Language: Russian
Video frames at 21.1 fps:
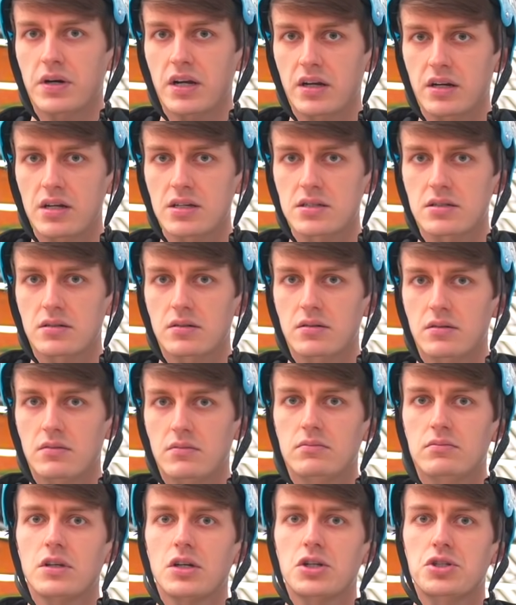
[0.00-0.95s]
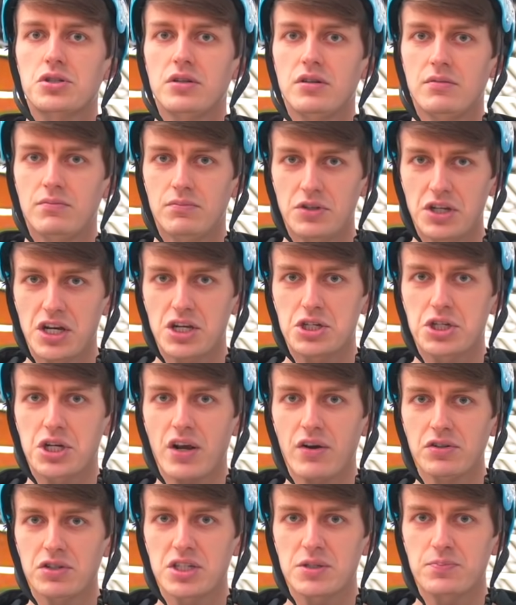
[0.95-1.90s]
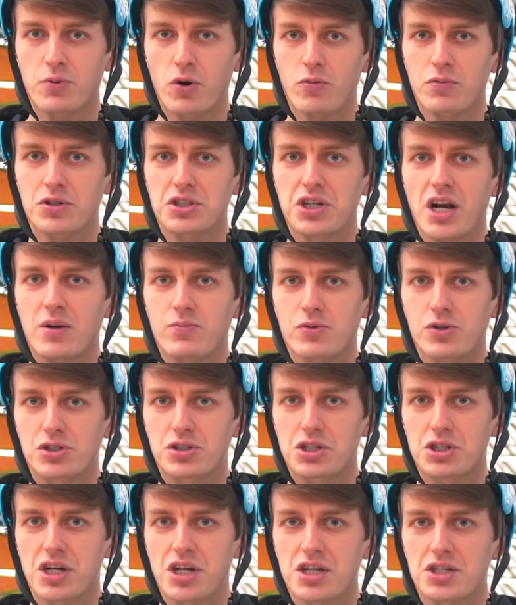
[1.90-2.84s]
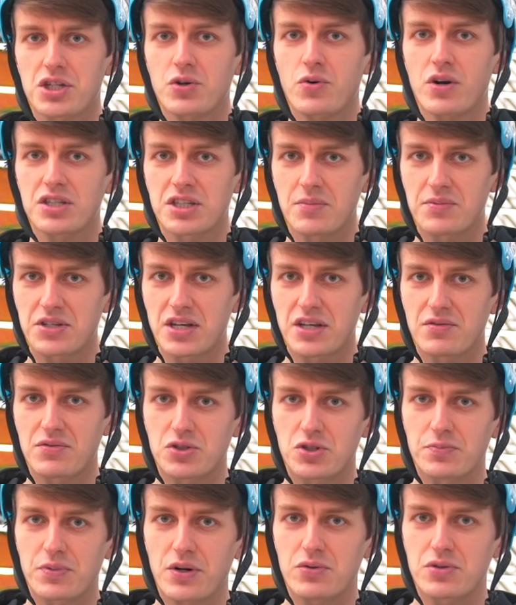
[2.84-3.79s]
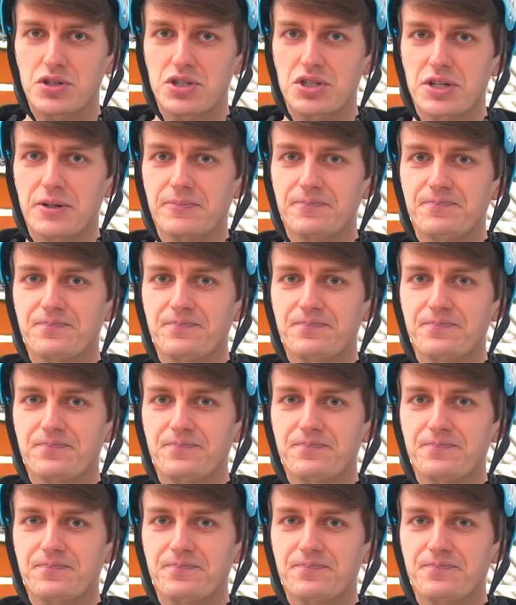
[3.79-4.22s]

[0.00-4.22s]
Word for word: прогресс. Так что не отчаивайтесь, пробуйте как можно чаще, и у вас обязательно все получится.